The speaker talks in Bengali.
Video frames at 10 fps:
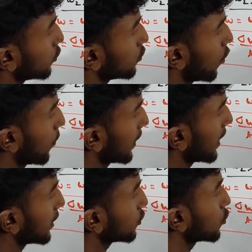টু
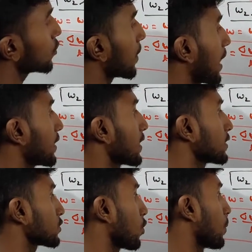ওমেগা টু
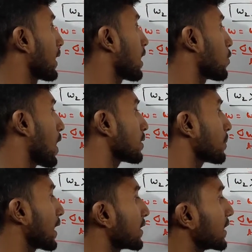মাইনাস ওমেগা ওয়ান
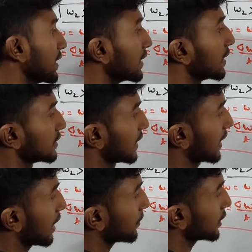বাই টি
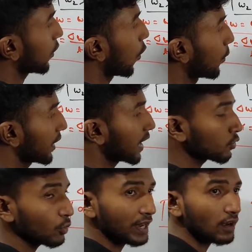যেখানে আমাদের ওমেগা
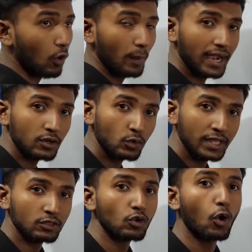টু কি ওমেগা টু
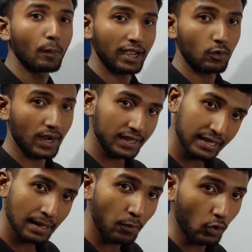কিন্তু ওমেগা ওয়ানের
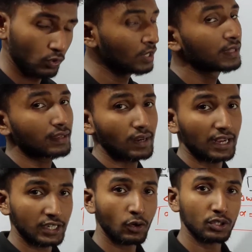থেকে বড় তাহলে
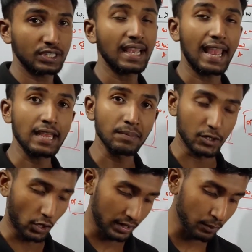আশা করছি এই বিষয়টি